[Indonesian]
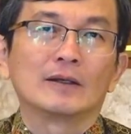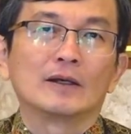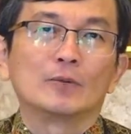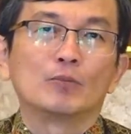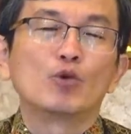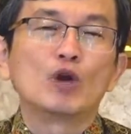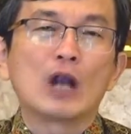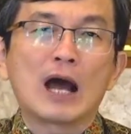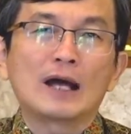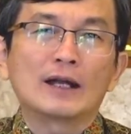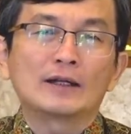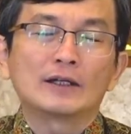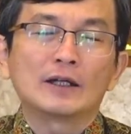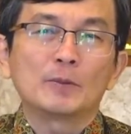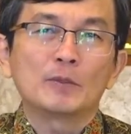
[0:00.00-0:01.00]

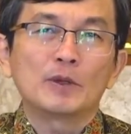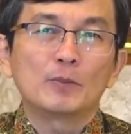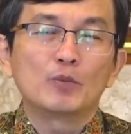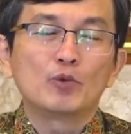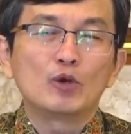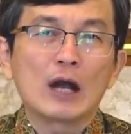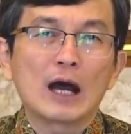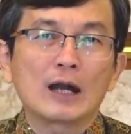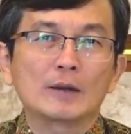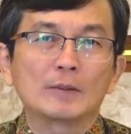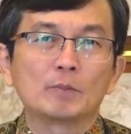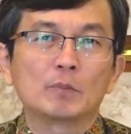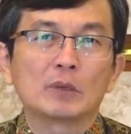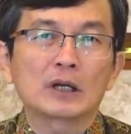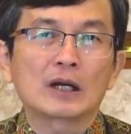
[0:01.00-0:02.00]
bulan demi
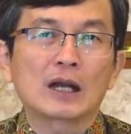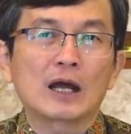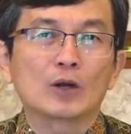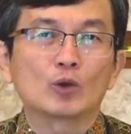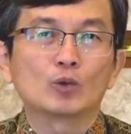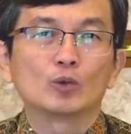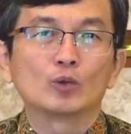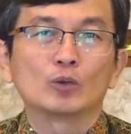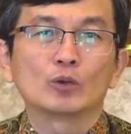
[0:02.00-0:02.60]
bulan berlalu,